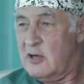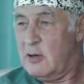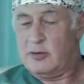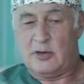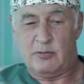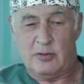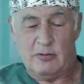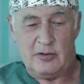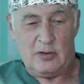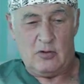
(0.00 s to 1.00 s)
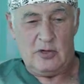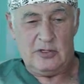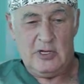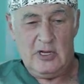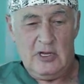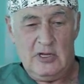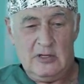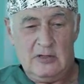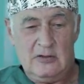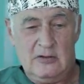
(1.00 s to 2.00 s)
а про, проходит
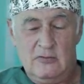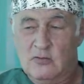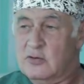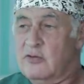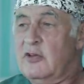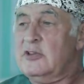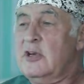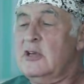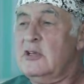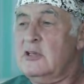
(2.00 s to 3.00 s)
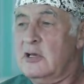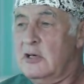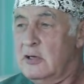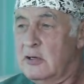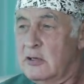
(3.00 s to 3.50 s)
ну, 2-3 недели.